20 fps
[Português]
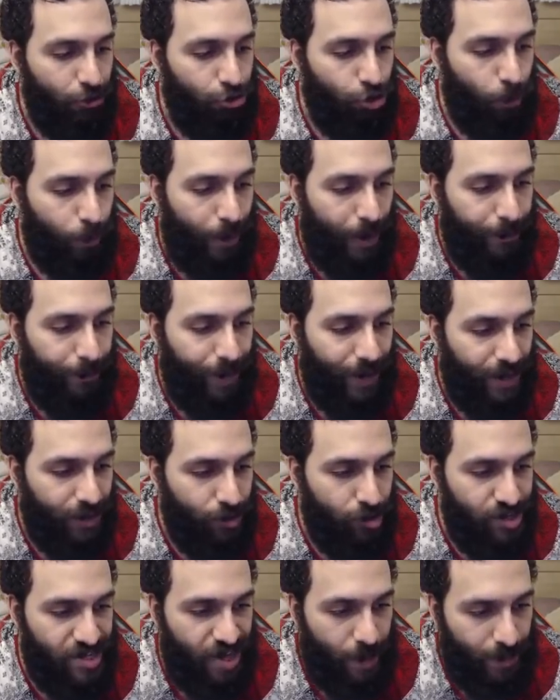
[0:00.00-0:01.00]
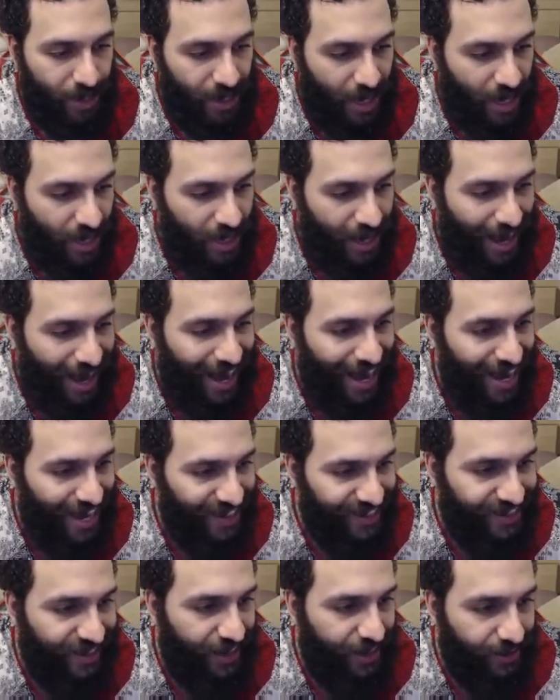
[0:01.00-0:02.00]
tô preparando, sabe quem? A
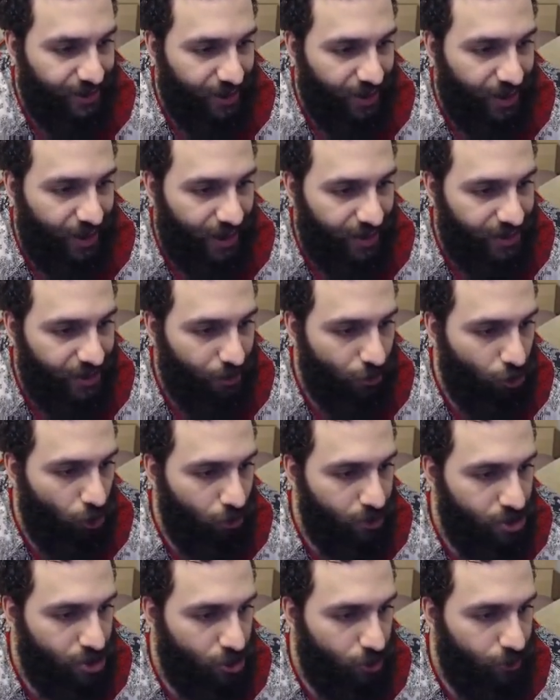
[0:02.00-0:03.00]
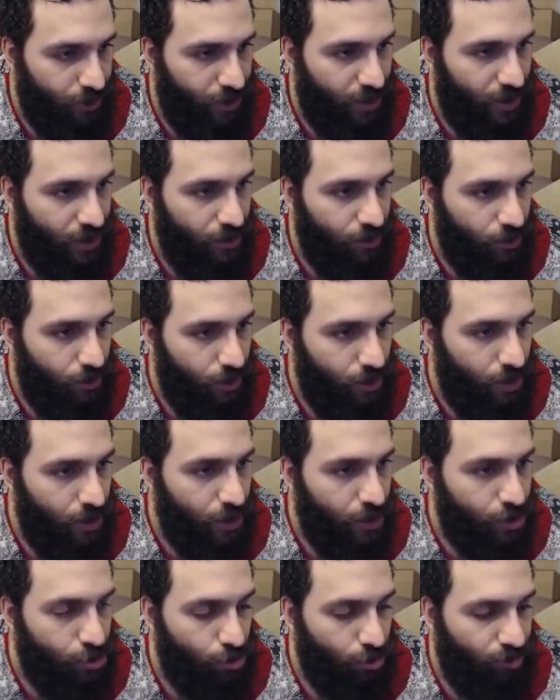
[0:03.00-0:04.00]
Eda, né? Eda é o nome, se eu não me engano.
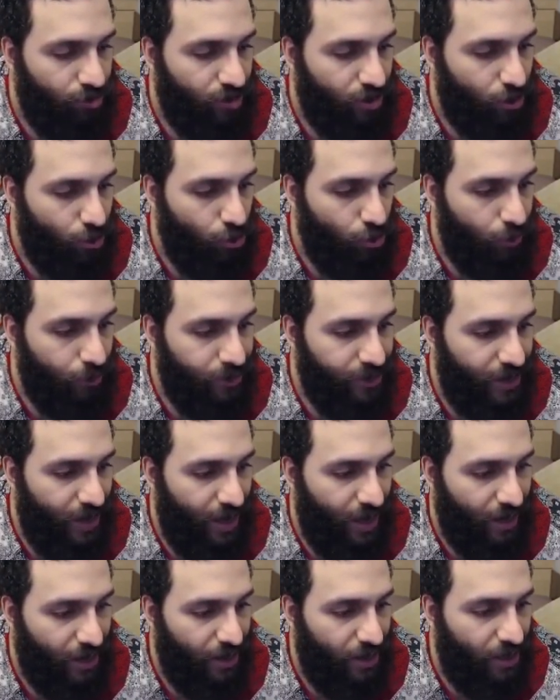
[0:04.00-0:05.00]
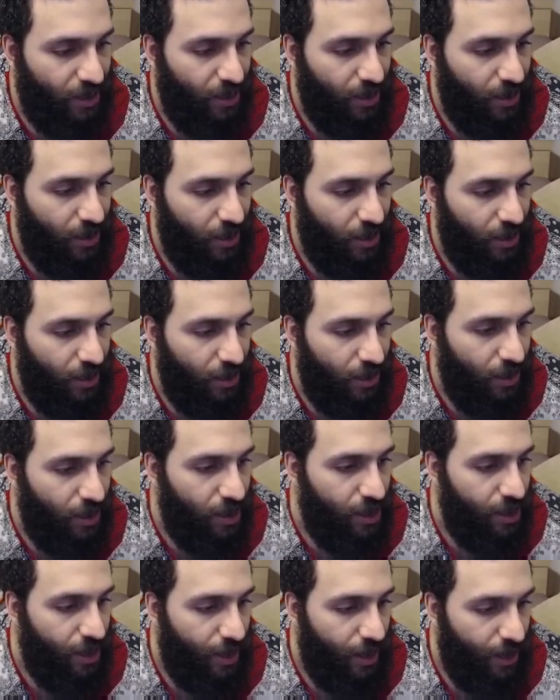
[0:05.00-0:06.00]
Deixa eu ver o nome dela aqui.
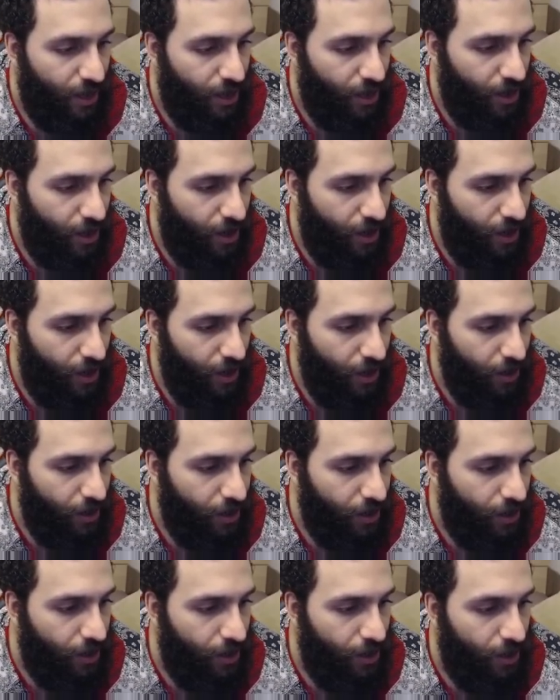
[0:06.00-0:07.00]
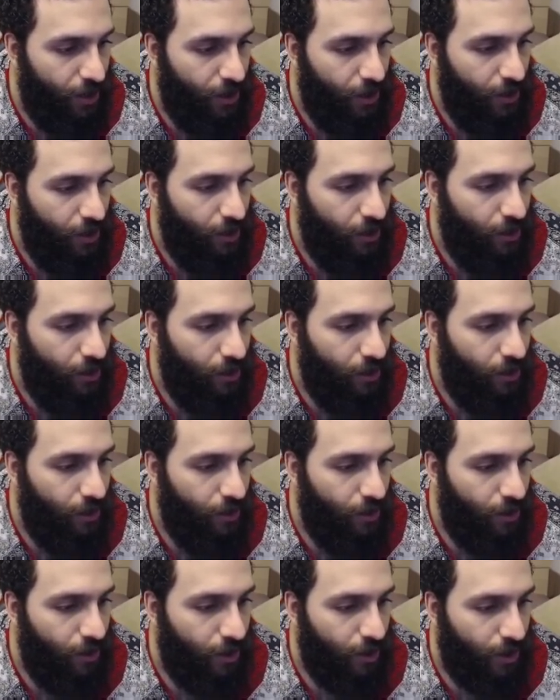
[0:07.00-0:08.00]
É...
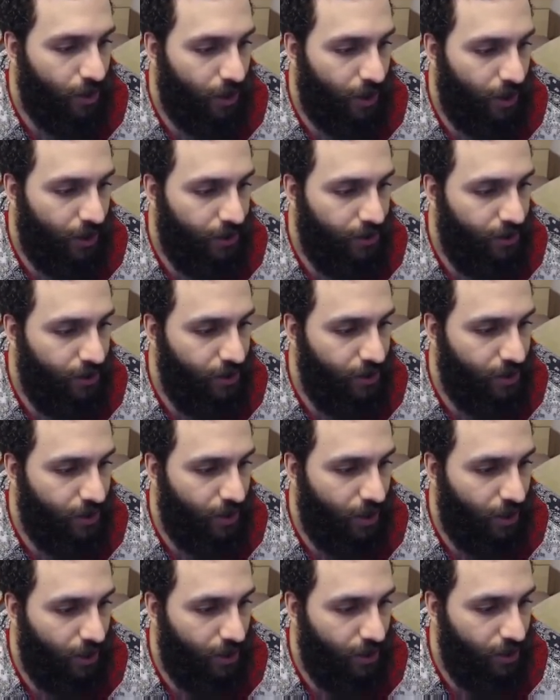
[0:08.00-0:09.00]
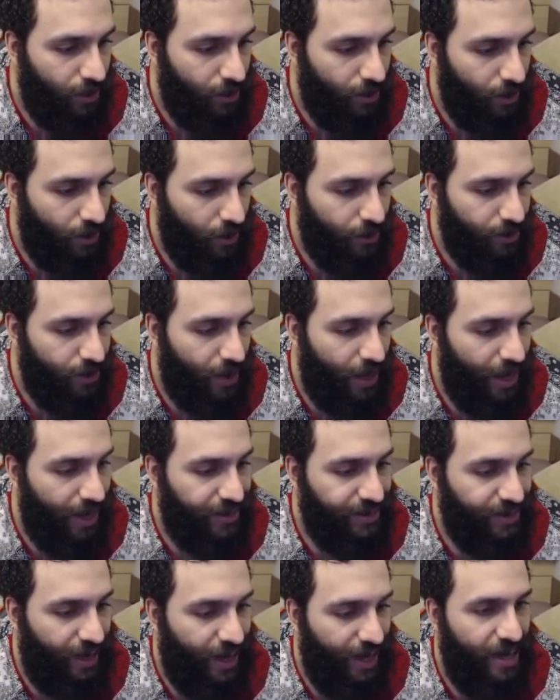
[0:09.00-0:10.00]
Cadê, cara? É, é
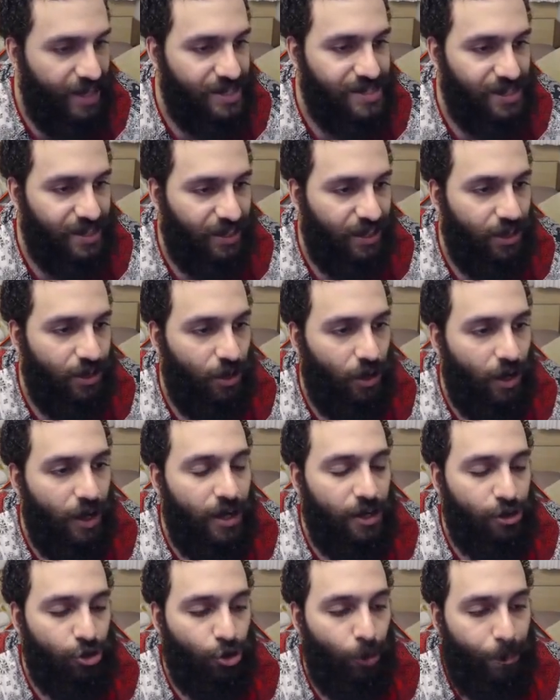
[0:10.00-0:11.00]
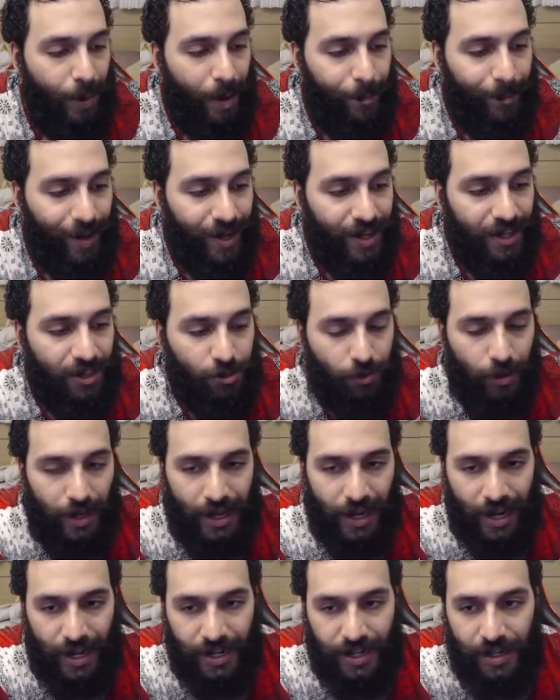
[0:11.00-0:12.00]
da, é essa aqui, ó. Tô preparando
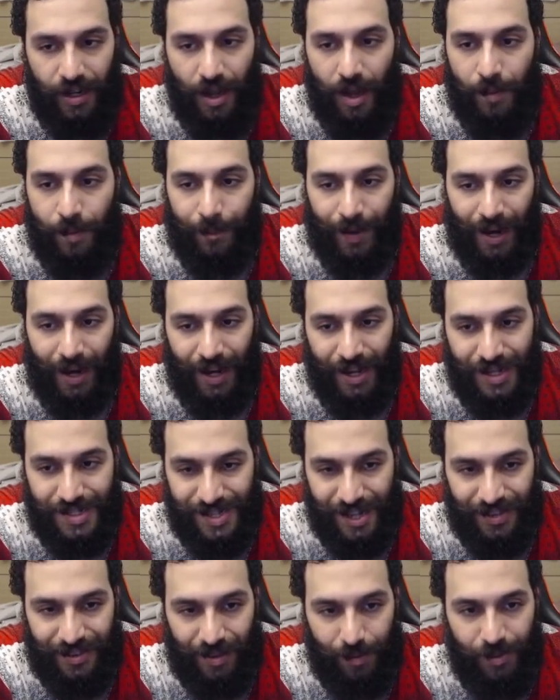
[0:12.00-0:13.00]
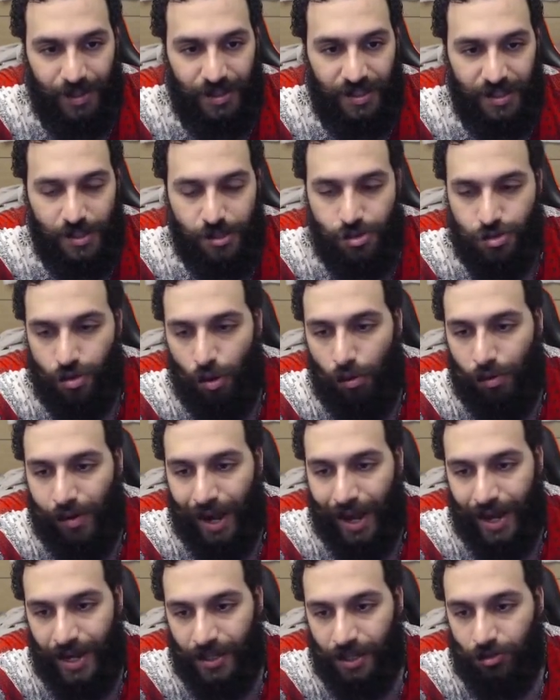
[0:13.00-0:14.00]
ela aí para exatamente isso. Ou
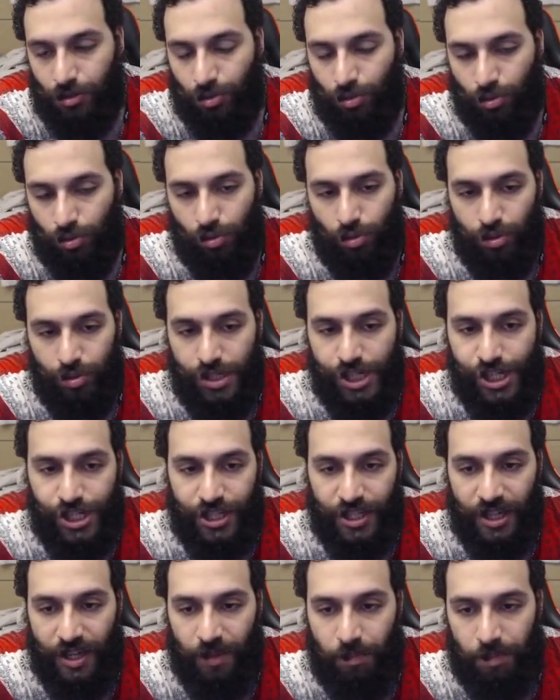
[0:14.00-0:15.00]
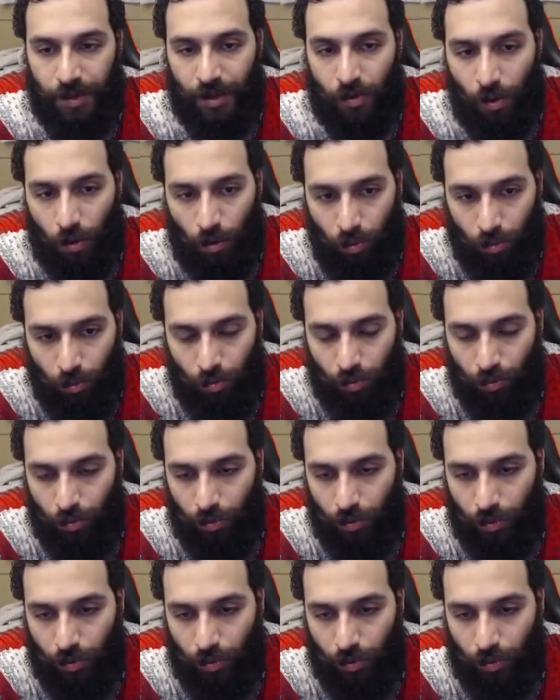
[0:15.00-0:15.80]
garanto o strip com